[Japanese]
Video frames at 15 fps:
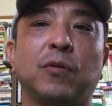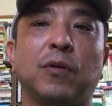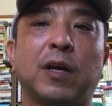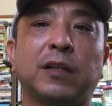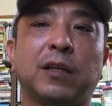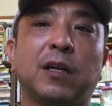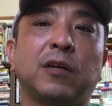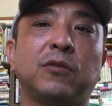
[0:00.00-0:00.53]

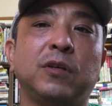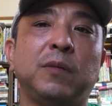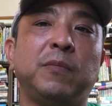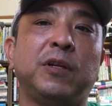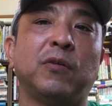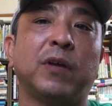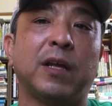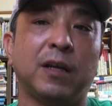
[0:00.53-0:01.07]
働く意
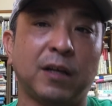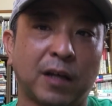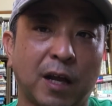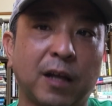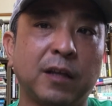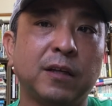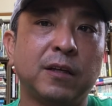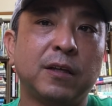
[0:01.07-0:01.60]
味の変
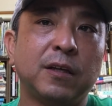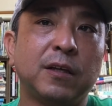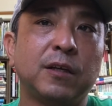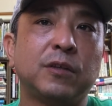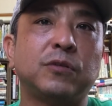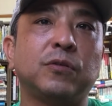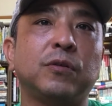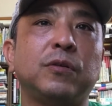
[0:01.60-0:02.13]
化
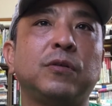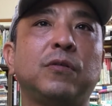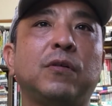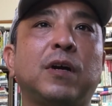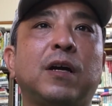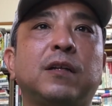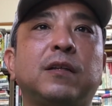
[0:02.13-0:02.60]
そういうのが